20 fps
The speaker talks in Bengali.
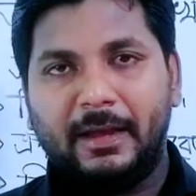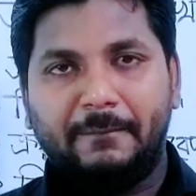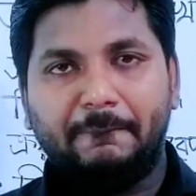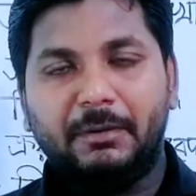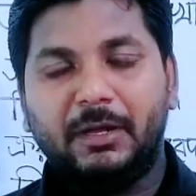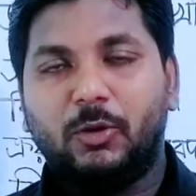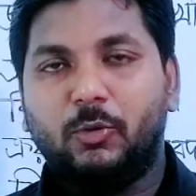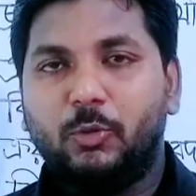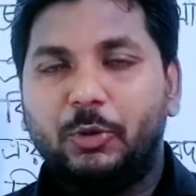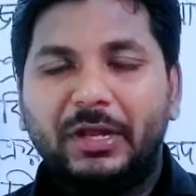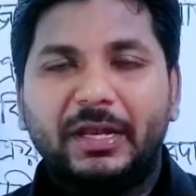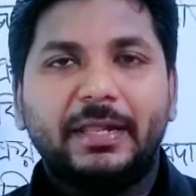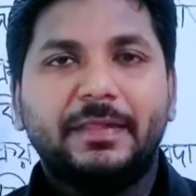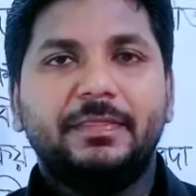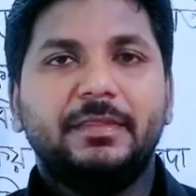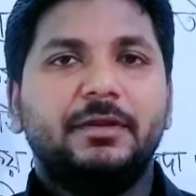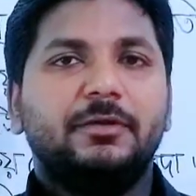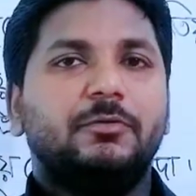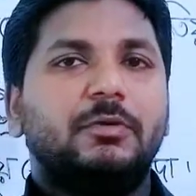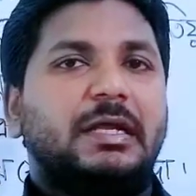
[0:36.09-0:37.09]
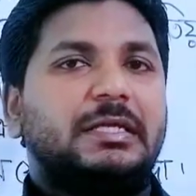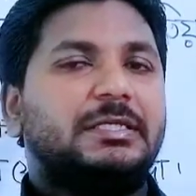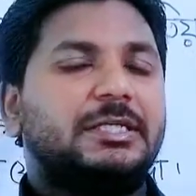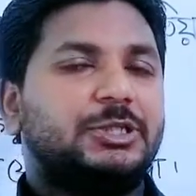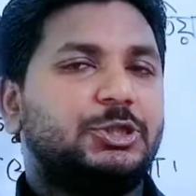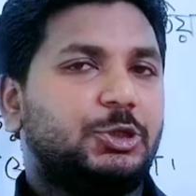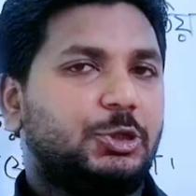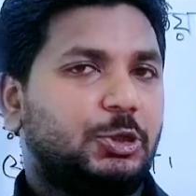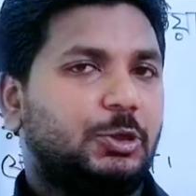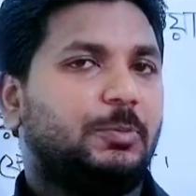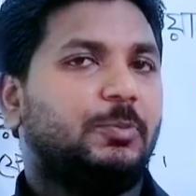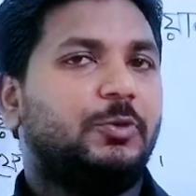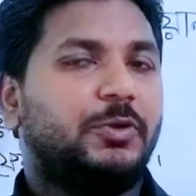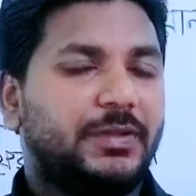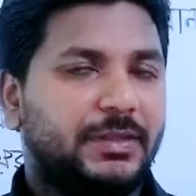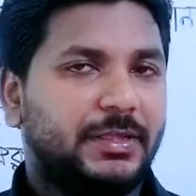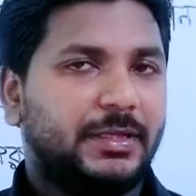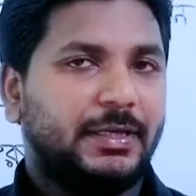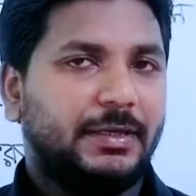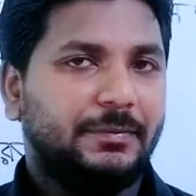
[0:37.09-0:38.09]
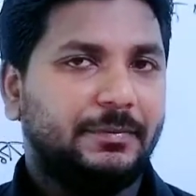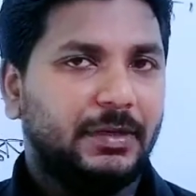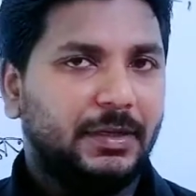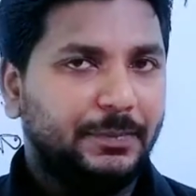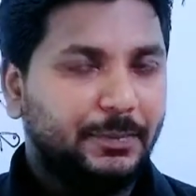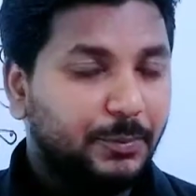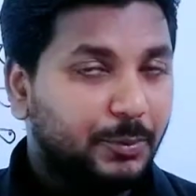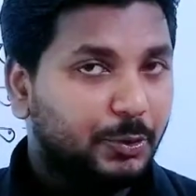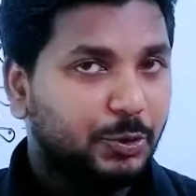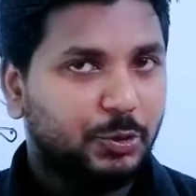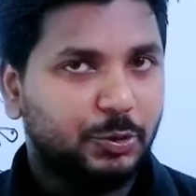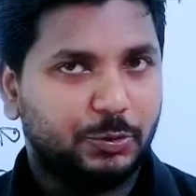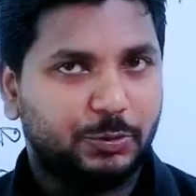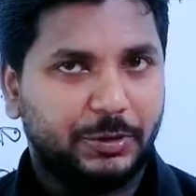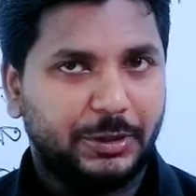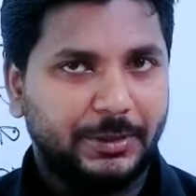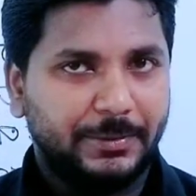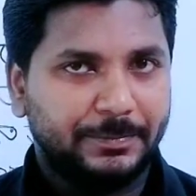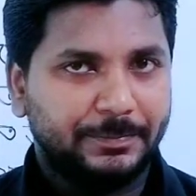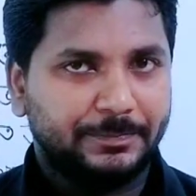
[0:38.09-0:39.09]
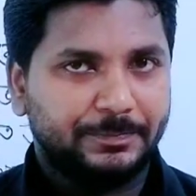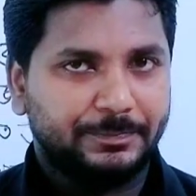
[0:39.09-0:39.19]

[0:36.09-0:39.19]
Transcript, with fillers: আমরা ওই লেনদেনগুলো যে সকল বইতে লিপিবদ্ধ করি